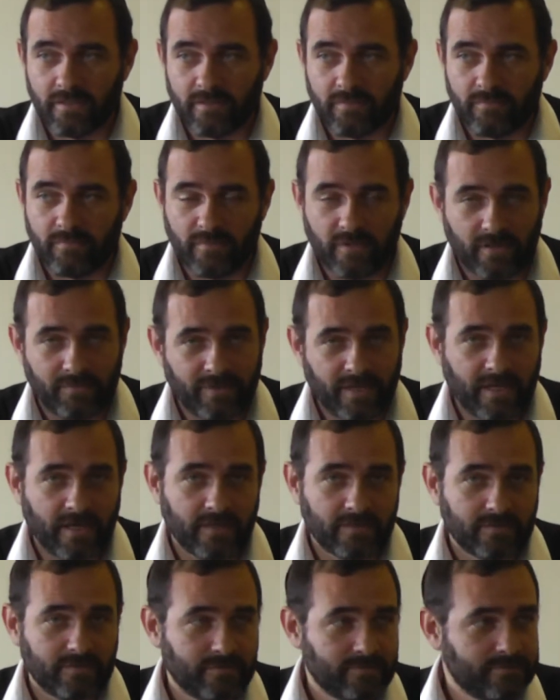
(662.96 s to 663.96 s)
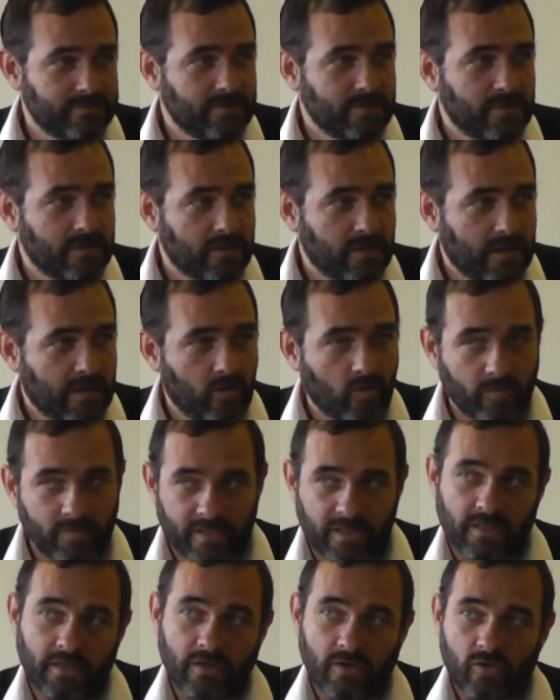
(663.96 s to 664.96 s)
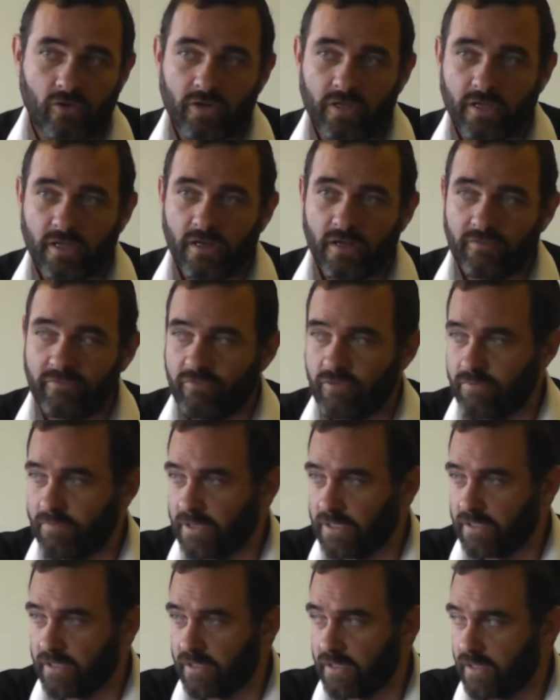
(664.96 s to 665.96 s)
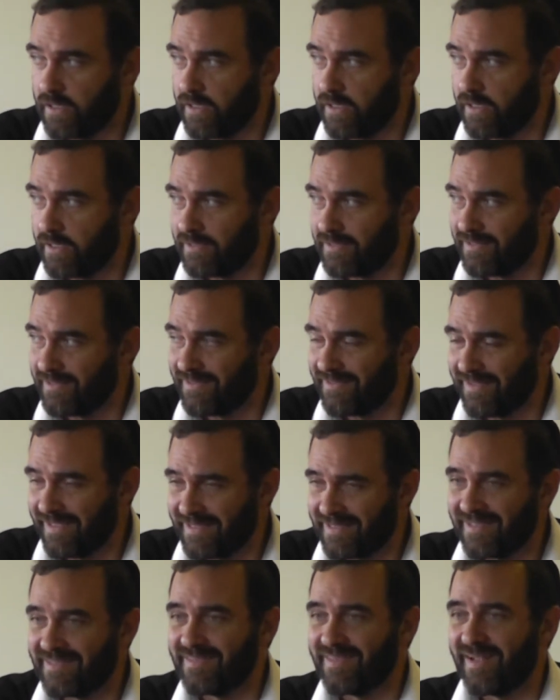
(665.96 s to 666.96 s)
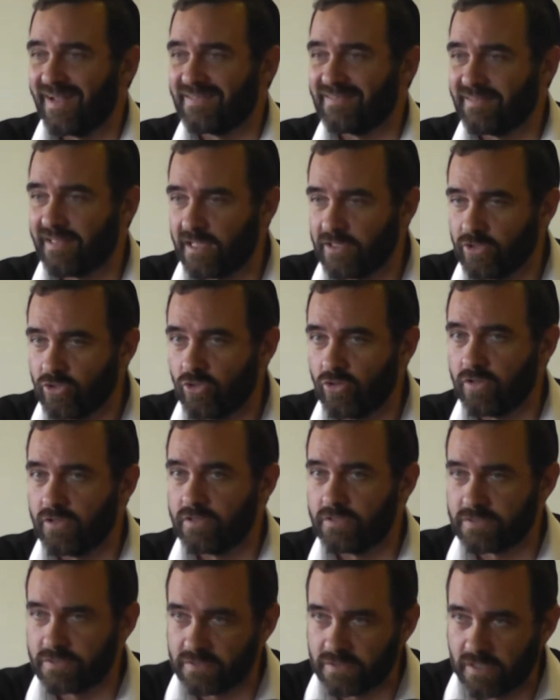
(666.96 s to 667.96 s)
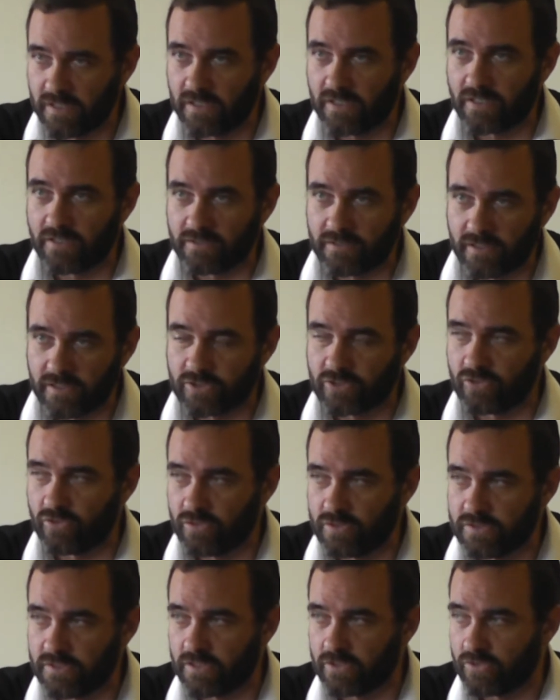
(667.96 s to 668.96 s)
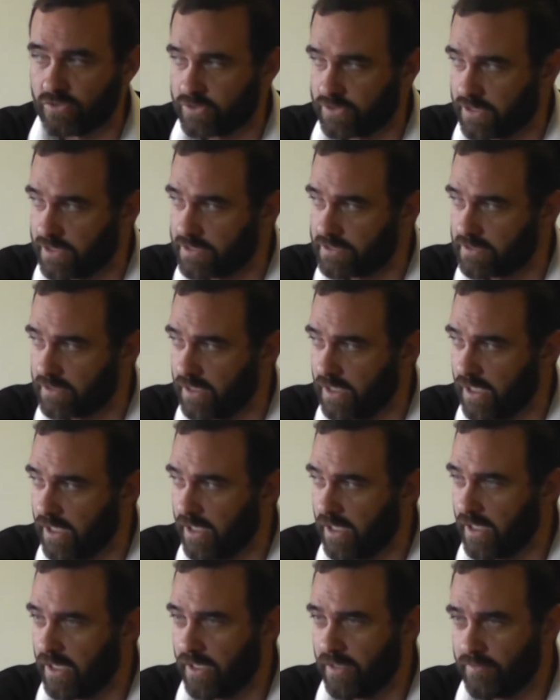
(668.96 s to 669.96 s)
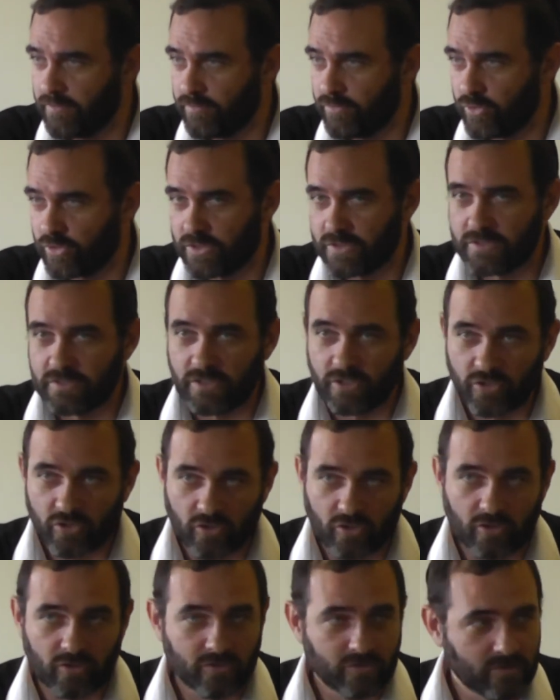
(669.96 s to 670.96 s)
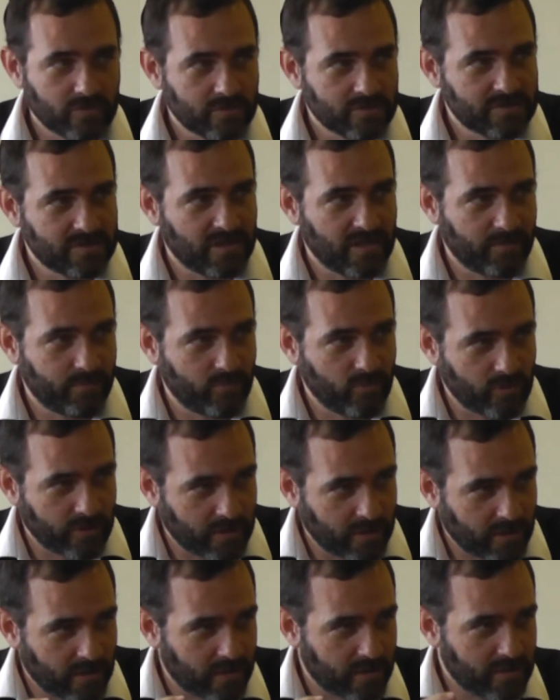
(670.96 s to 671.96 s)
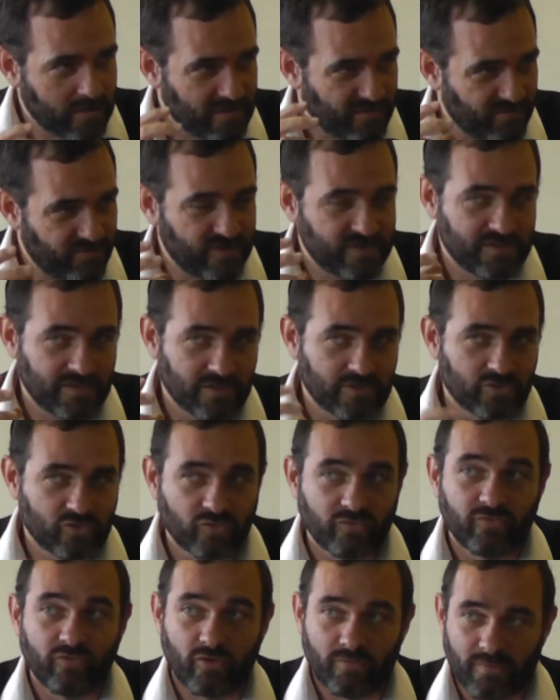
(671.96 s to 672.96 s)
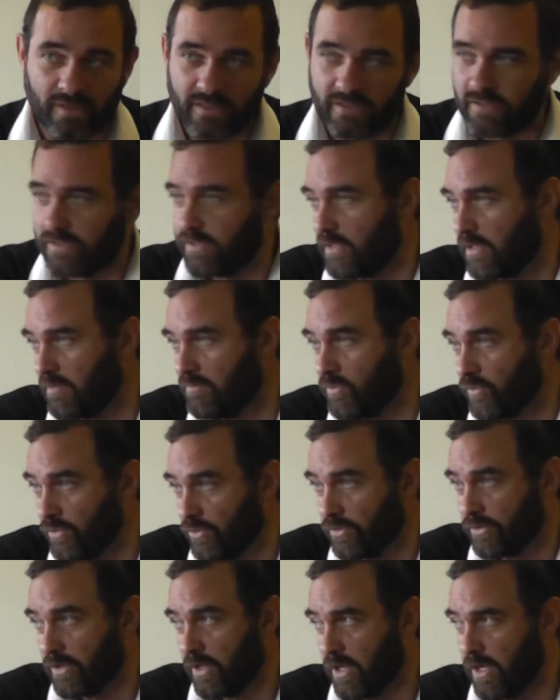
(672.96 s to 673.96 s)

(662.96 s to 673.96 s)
Behemet, cometen errores en la forma en que están tratando de decir que el texto dice cosas porque si no se les pone difícil su forma de entender el mundo.